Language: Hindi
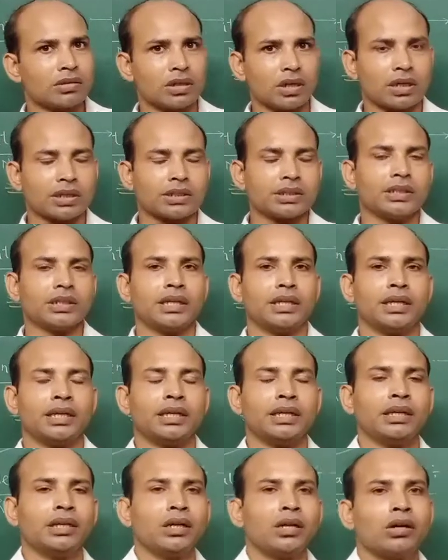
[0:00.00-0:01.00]
स्ट्रक्चर है
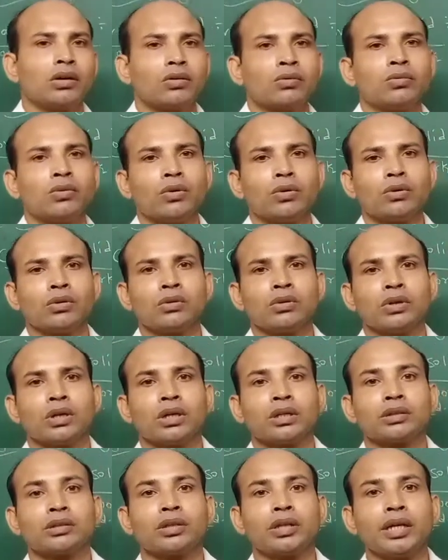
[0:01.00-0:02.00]
वो
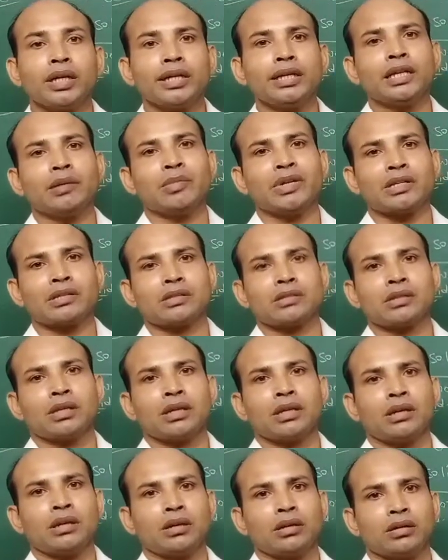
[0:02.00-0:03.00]
थ्री
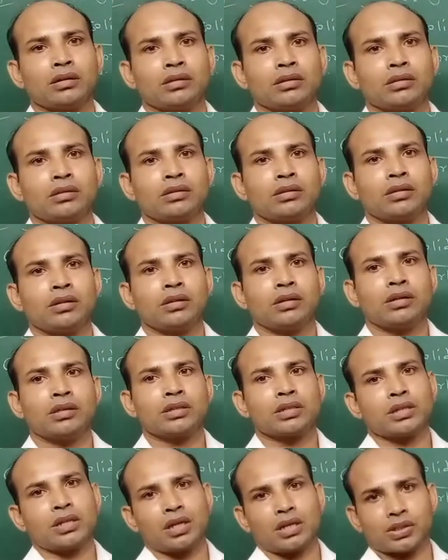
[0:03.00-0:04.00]
डायमेंशनल
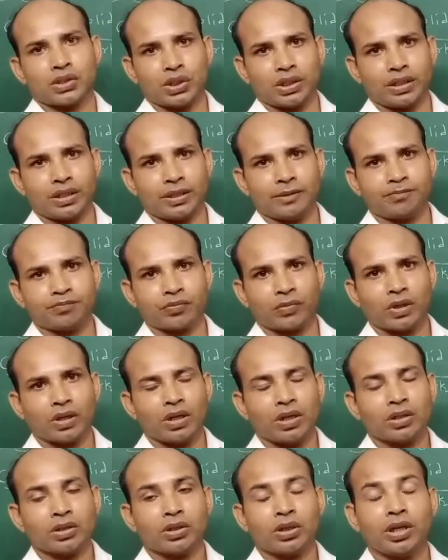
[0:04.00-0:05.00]
स्ट्रक्चर है
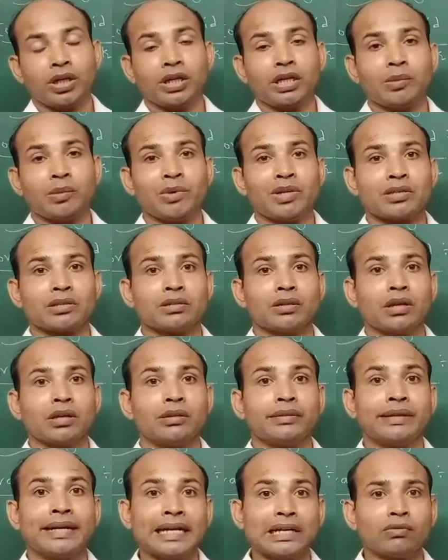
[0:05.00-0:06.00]
थ्री डायमेंशनल
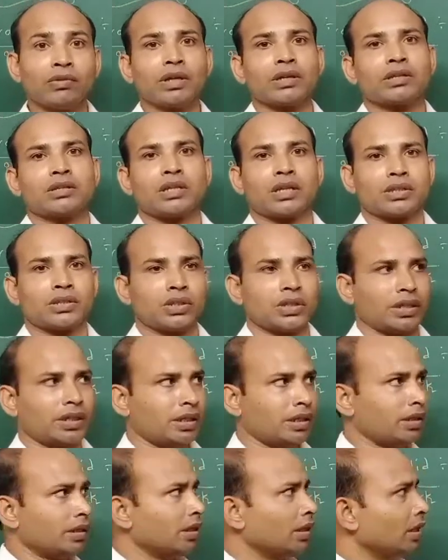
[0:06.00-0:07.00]
नेटवर्क स्ट्रक्चर
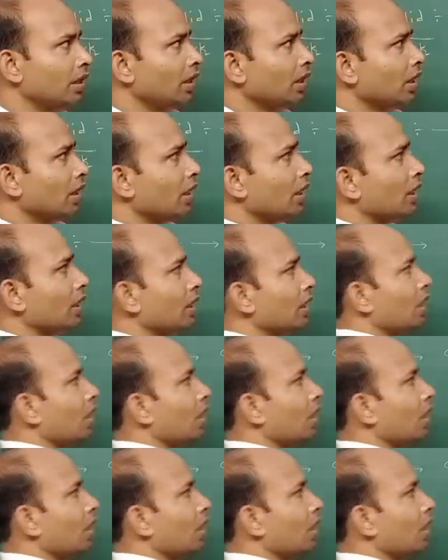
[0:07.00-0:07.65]
है अगर